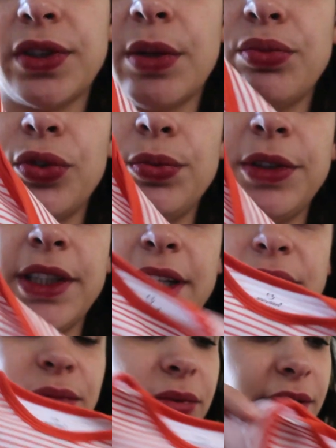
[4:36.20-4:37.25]
ce sera pour le petit
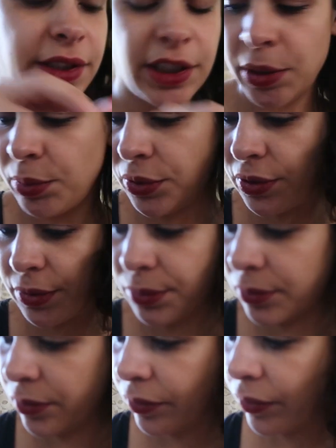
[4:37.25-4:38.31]
garçon. Tiens, même plus.
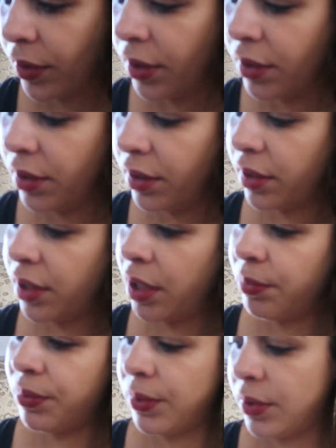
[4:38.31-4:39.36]

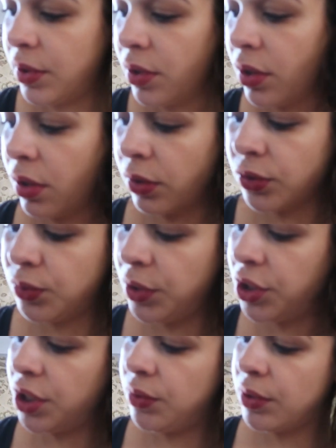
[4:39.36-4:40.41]
Hop.
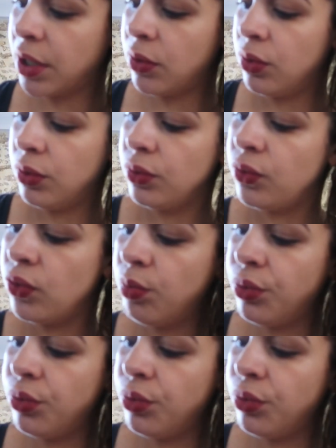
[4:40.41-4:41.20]
Ensuite, j'ai eu un lot de